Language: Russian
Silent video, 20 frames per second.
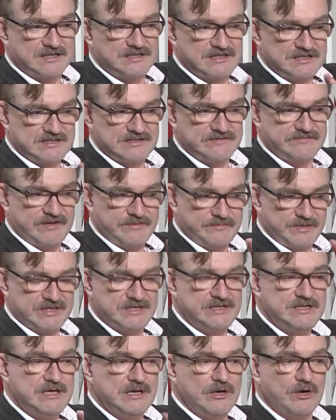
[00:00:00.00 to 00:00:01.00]
называемых
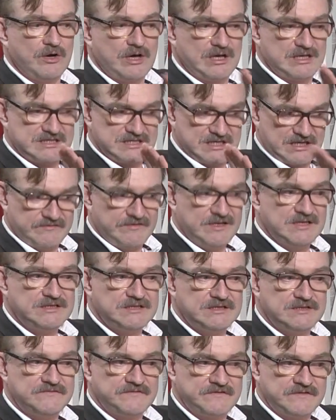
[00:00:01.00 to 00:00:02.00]

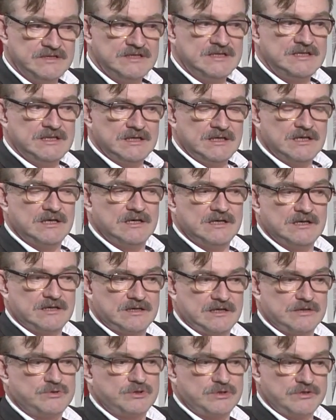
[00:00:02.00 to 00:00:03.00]
неоконсерваторов, э,
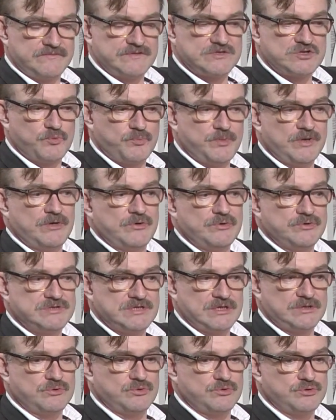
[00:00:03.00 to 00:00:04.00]
которые выступают
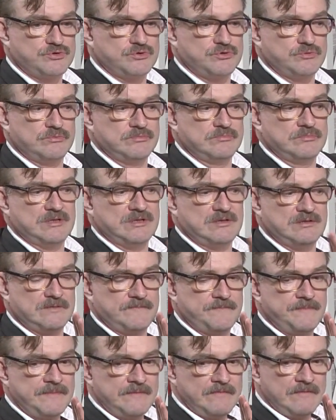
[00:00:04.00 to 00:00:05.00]
за то, что
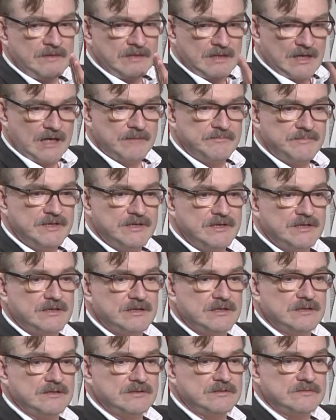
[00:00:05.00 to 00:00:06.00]

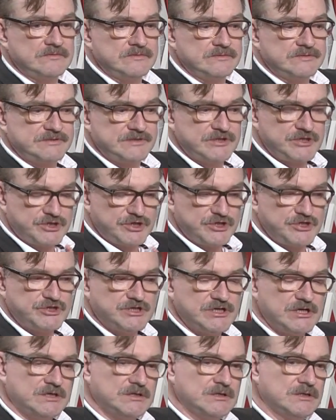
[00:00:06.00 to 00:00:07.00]
Америка
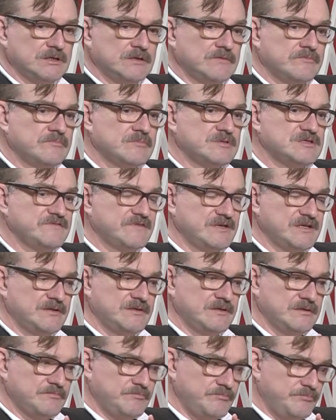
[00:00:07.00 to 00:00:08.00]
защищала
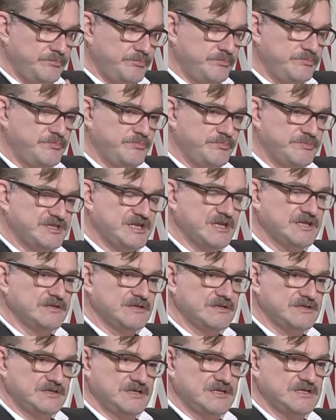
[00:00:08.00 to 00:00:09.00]
свои
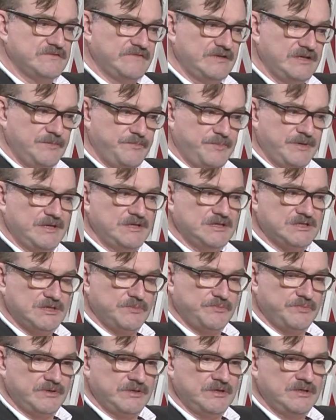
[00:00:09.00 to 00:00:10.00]
ценности и свои
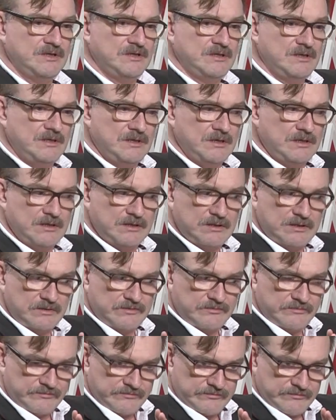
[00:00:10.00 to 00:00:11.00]
принципы,
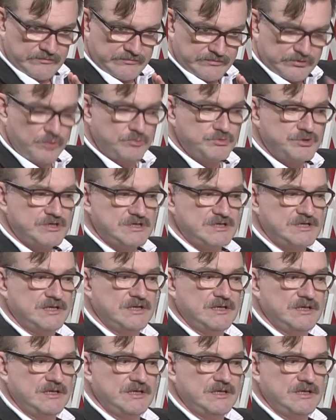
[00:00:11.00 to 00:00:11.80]
в том числе